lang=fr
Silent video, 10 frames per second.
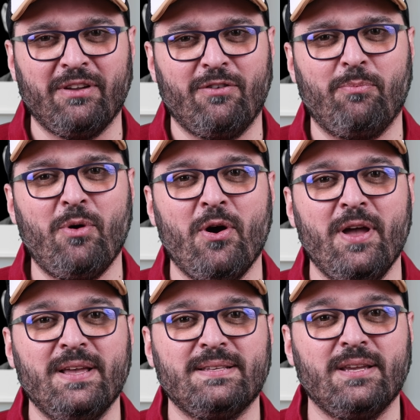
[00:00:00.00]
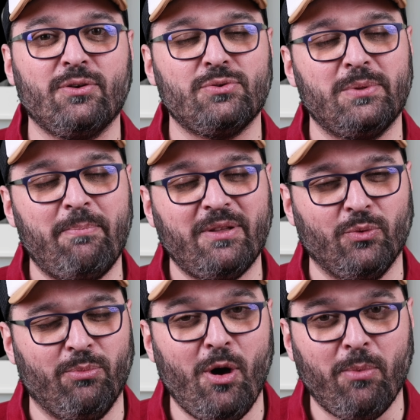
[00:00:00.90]
développement, c'est que tu n'es pas
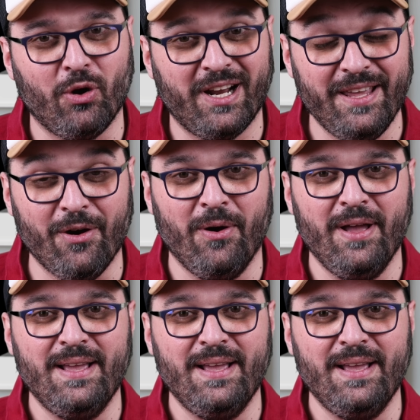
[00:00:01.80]
ton propre client.